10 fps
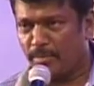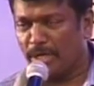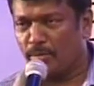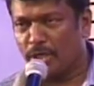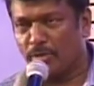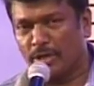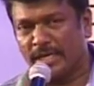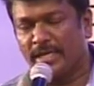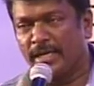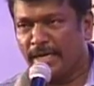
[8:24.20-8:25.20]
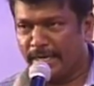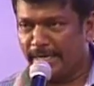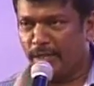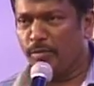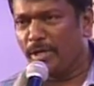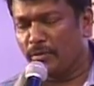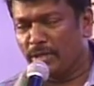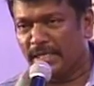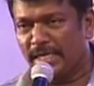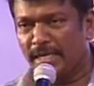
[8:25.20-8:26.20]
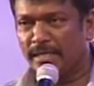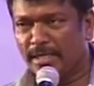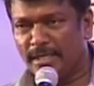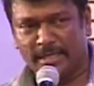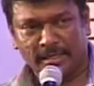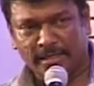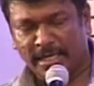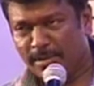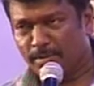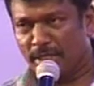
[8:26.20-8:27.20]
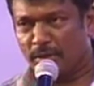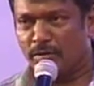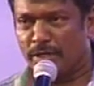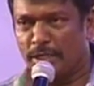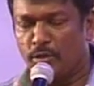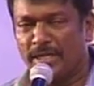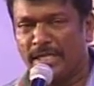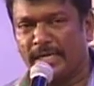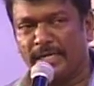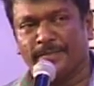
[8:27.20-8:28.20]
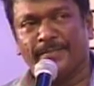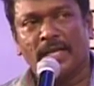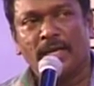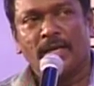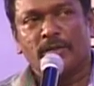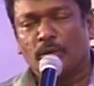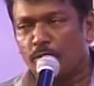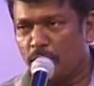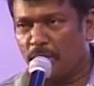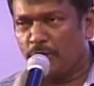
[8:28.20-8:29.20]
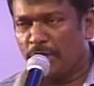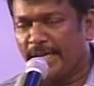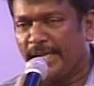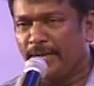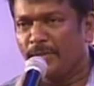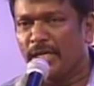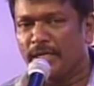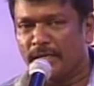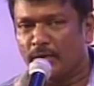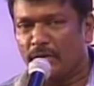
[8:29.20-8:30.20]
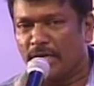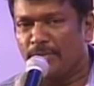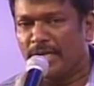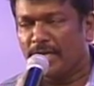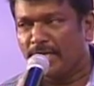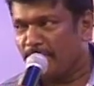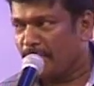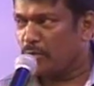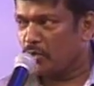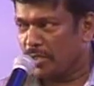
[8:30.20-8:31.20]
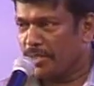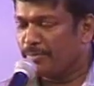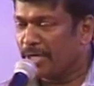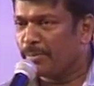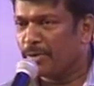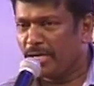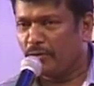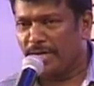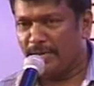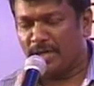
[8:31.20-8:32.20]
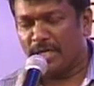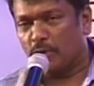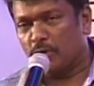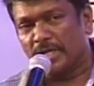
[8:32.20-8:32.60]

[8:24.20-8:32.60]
என்ன படம் பண்ண போகிறேன் எதுவுமே அவங்களுக்கு தெரியாது இந்த தலைப்பை தவிர ஒரு எதுவுமே தெரியாது ஸோ முழுக்க முழுக்க என் மேலே இருக்கிற ஒரு நம்பிக்கையில் இந்த மாதிரி ஒரு மிகப்பெரிய வாய்ப்பை எனக்கு